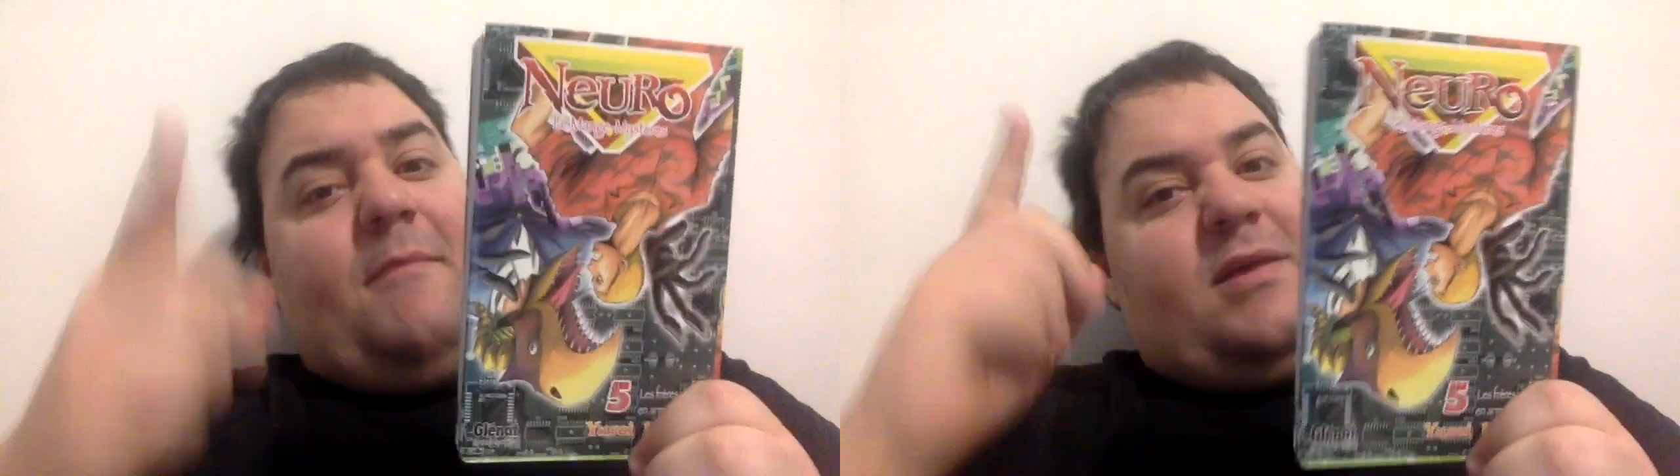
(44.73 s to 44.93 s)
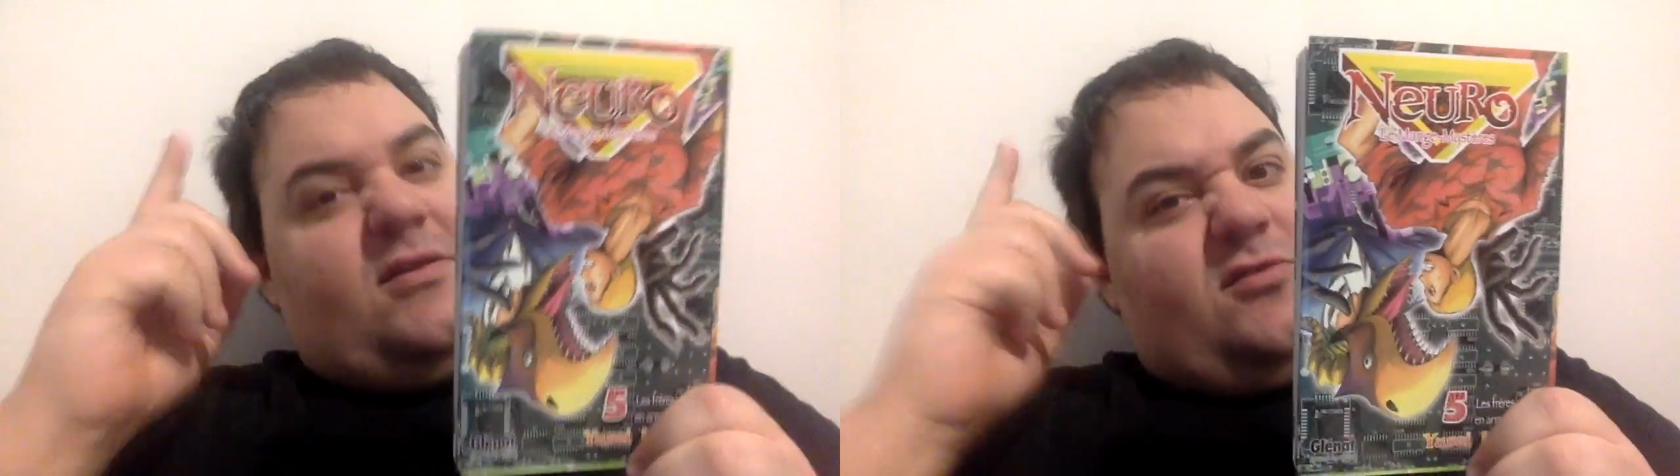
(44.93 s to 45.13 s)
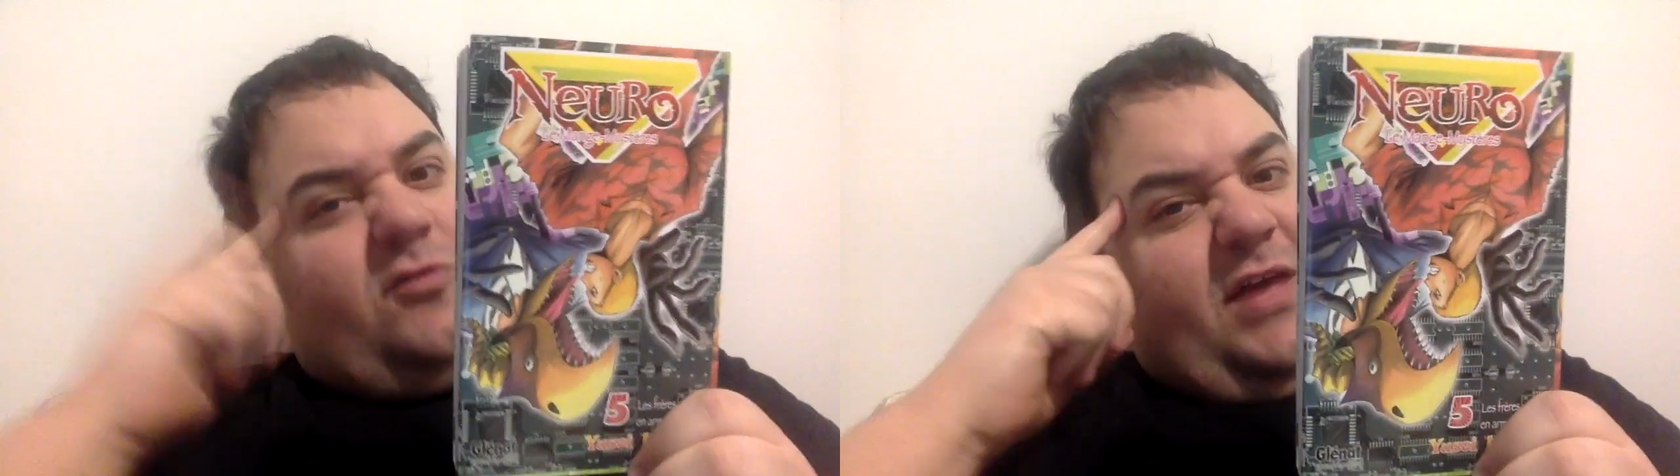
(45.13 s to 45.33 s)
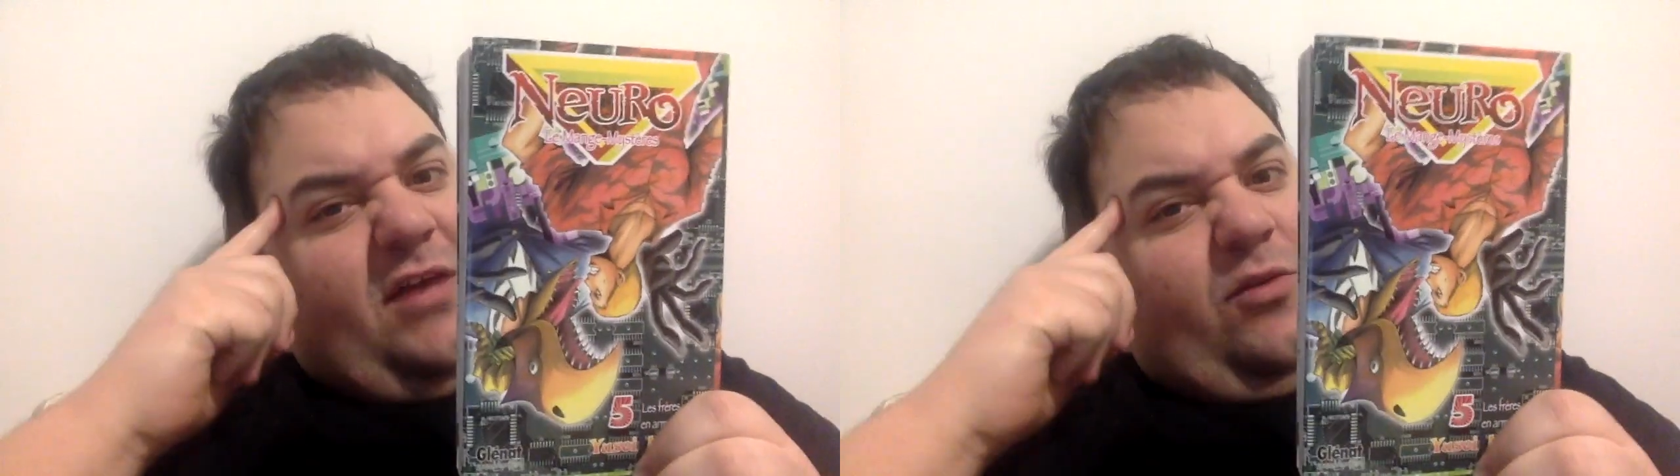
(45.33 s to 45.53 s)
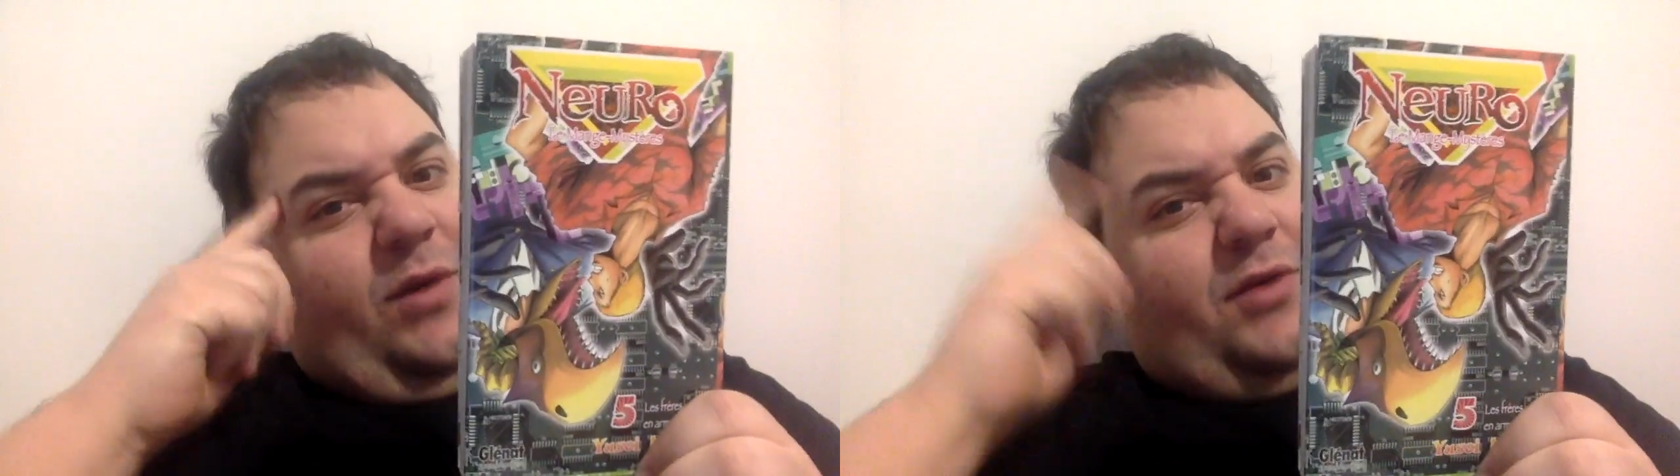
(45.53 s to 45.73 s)
mais
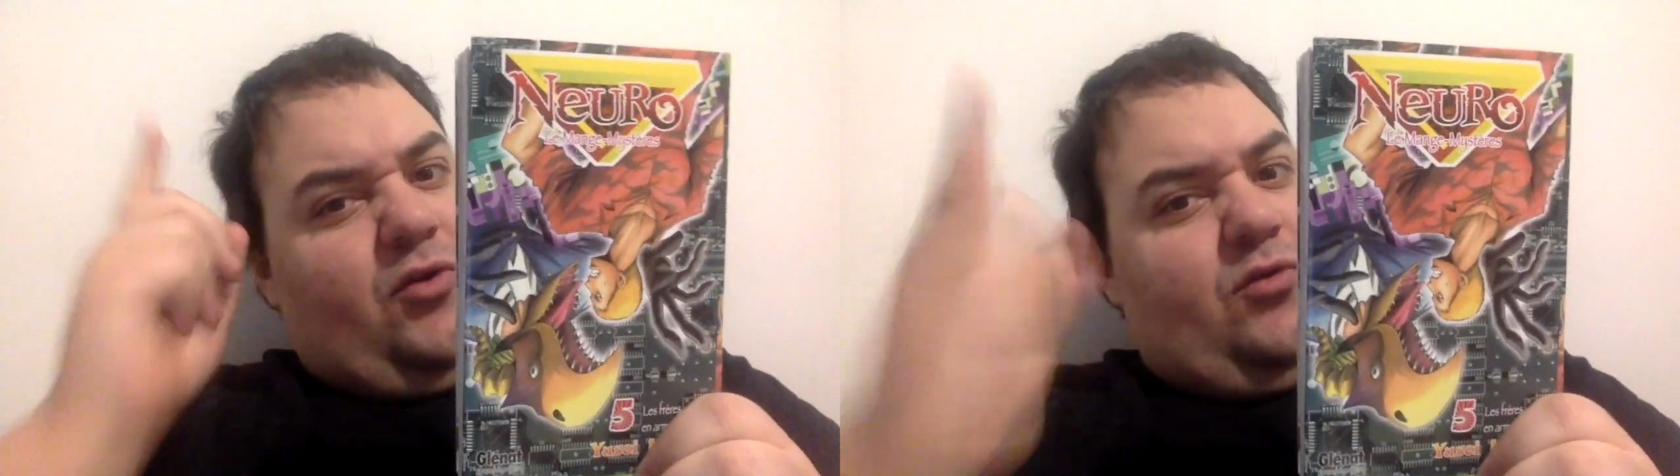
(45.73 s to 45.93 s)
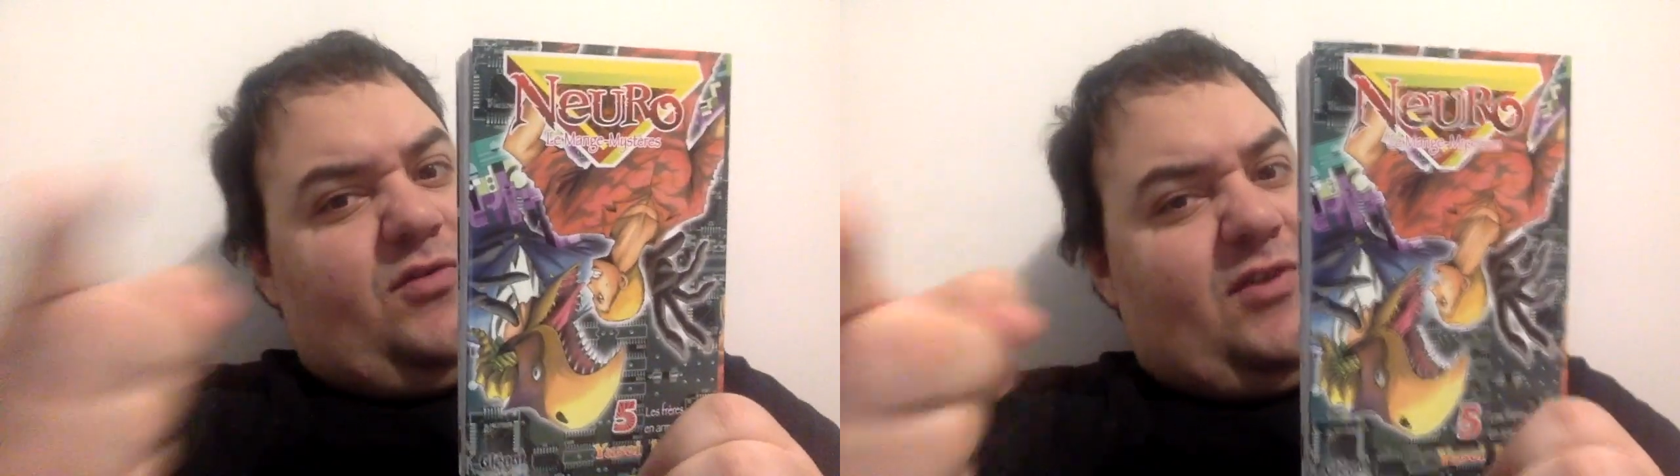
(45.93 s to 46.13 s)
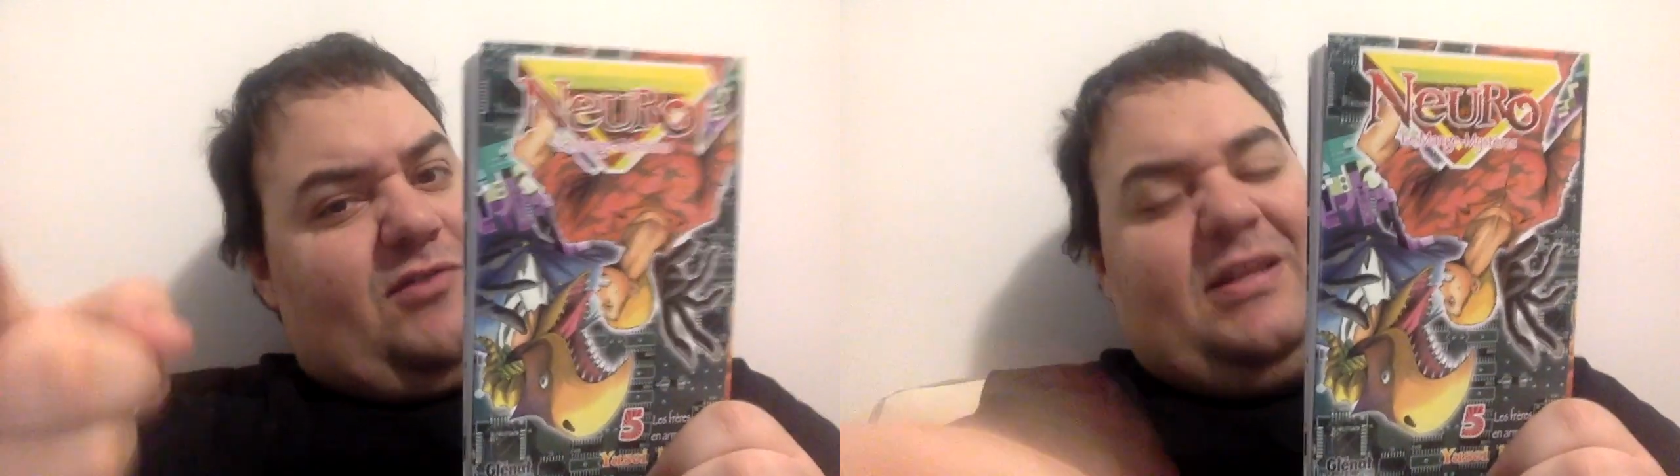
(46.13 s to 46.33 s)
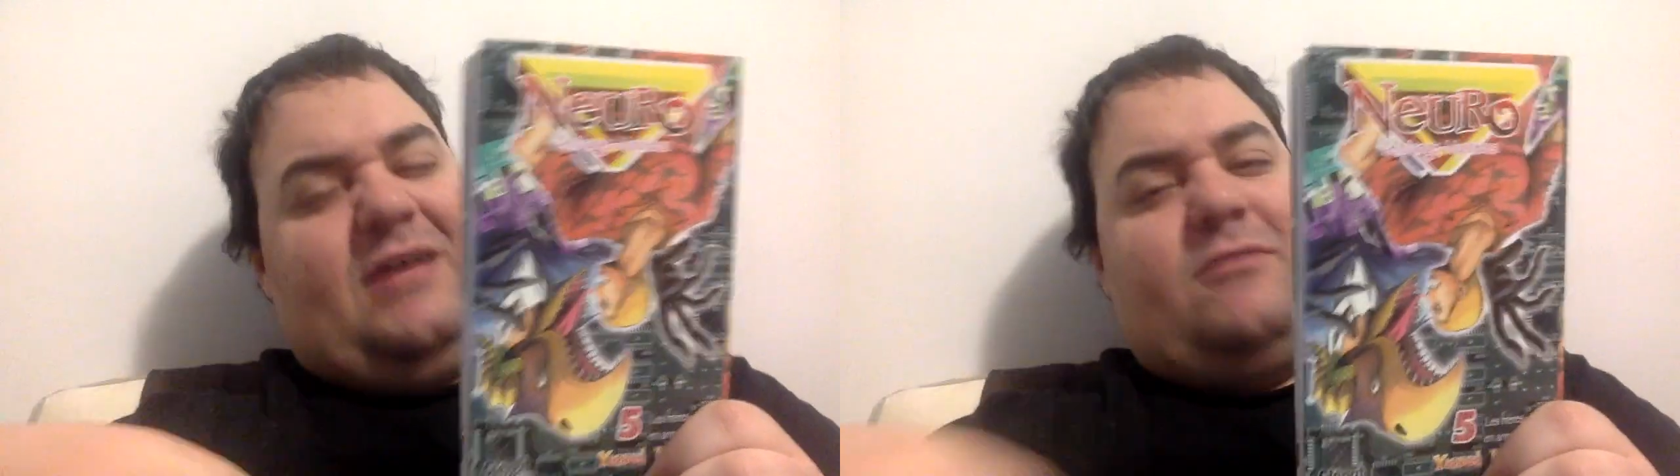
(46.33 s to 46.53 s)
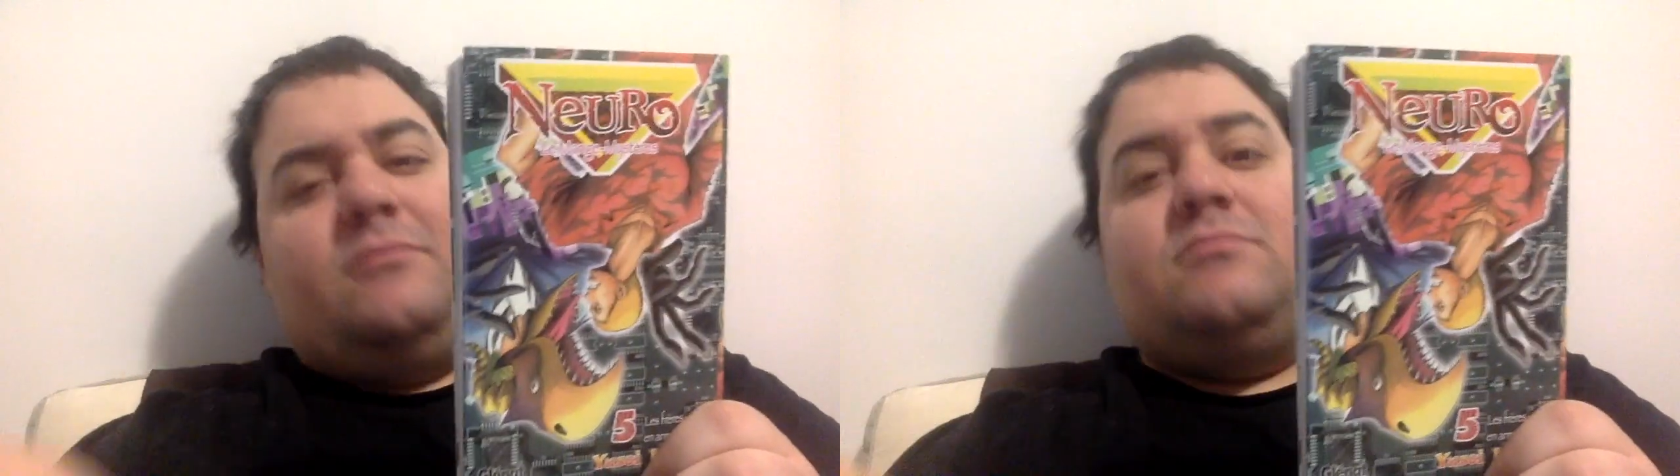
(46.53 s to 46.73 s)
souviens-toi de tout ce que tu.
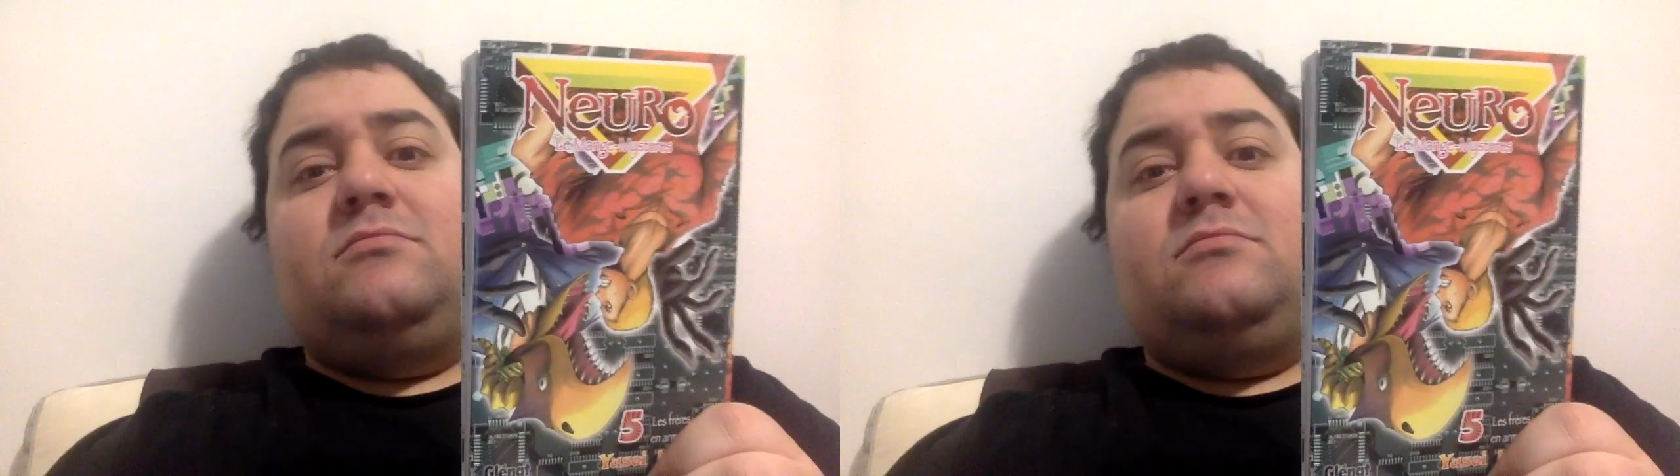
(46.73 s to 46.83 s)
Non.